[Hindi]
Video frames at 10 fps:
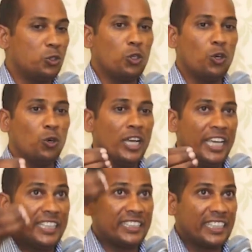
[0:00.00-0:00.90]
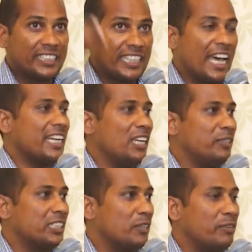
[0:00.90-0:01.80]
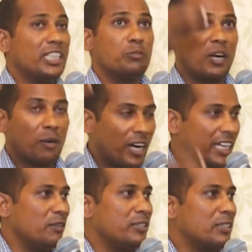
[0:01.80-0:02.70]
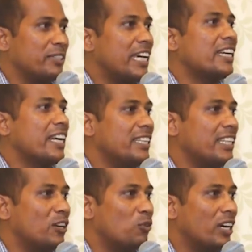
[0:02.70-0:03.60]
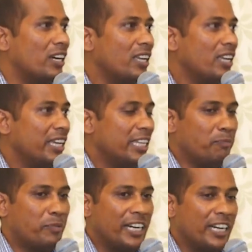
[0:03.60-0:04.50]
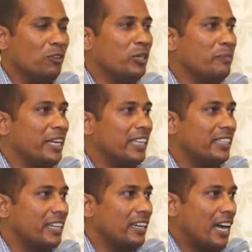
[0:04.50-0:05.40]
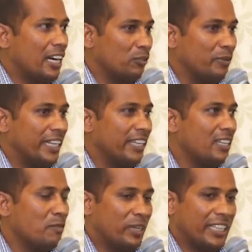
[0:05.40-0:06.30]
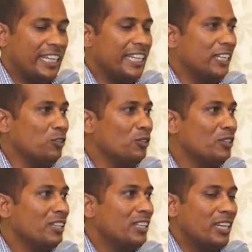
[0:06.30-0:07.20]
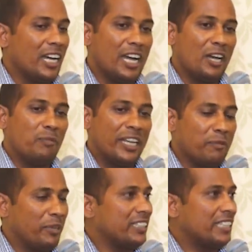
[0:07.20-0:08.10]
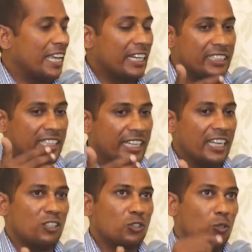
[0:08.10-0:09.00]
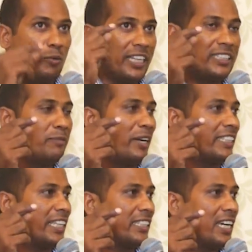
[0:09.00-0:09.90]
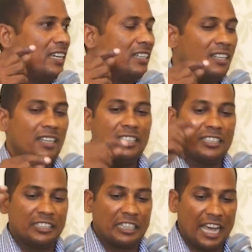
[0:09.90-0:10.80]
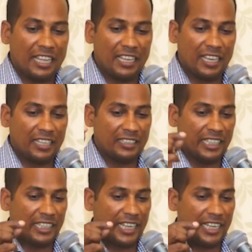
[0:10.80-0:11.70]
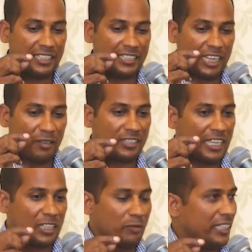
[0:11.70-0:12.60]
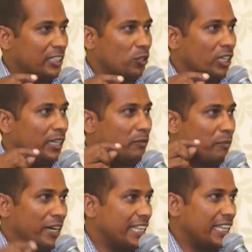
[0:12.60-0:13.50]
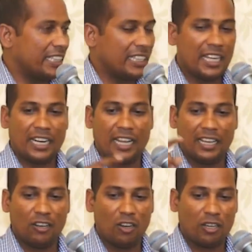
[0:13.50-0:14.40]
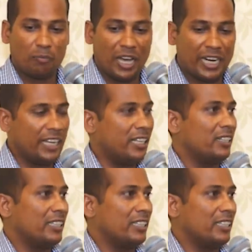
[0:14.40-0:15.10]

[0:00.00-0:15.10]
जो इस संसार के विषय में इस भगवान के विषय में जानकारी दे रहा होगा ये प्रेरणा हुई मेरे अंदर ऑटोमेटिक पता नहीं क्यों आ, मैंने फिर सारे चैनल सुबह से बैठता था दिन के छः सात बजे जो है मैं बैठ जाता था और बारह